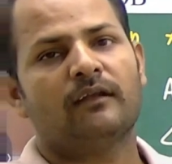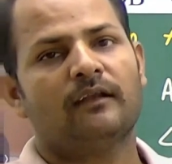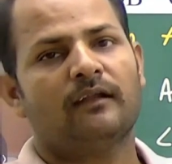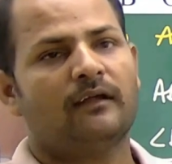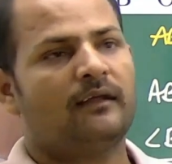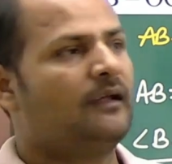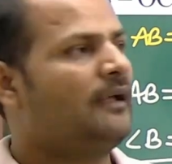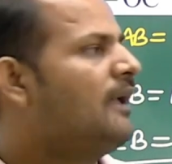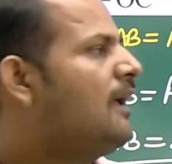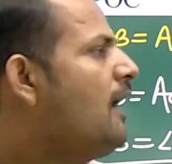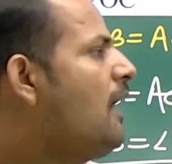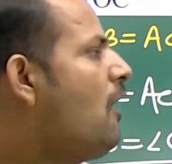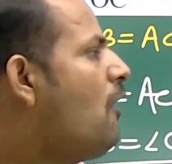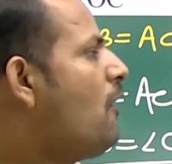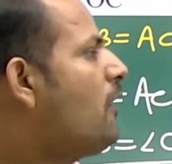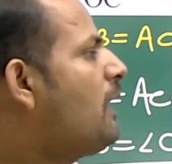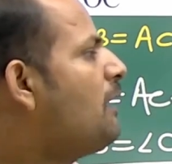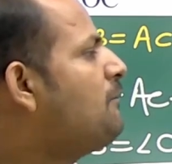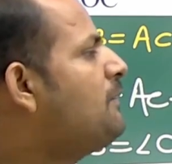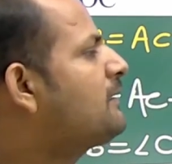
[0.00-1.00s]
है और
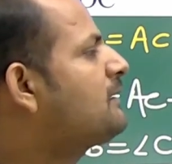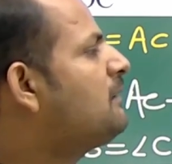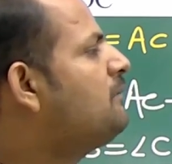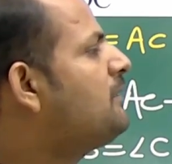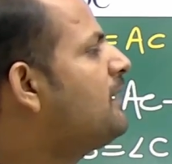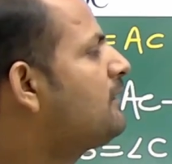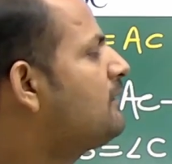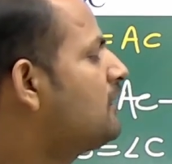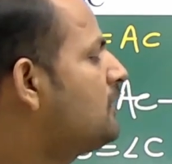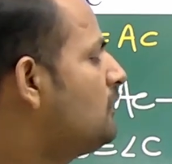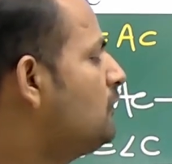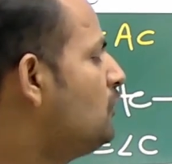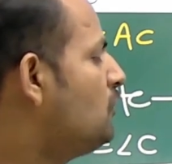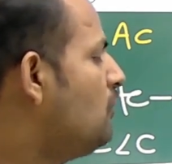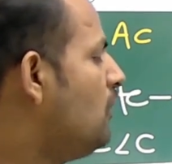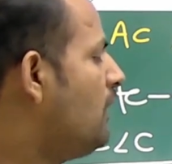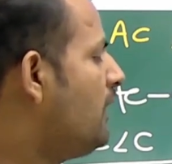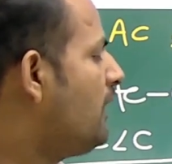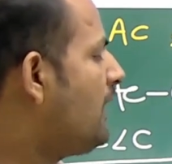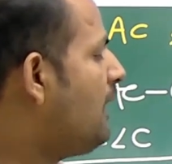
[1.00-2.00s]
आप ऐसा भी कह सकते हो देखो
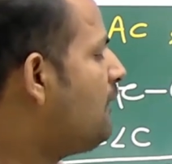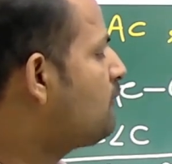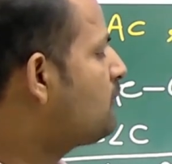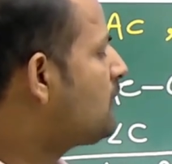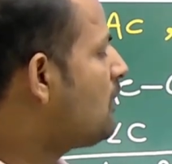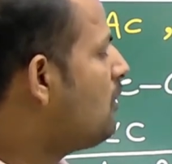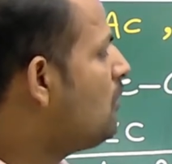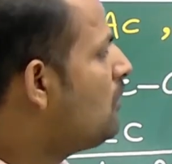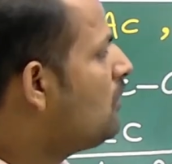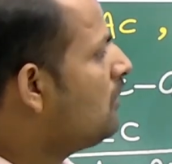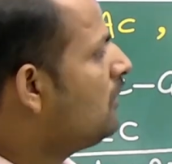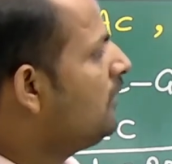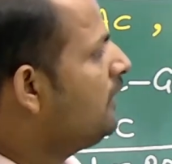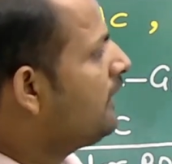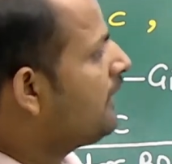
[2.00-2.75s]
अगर आप चाहो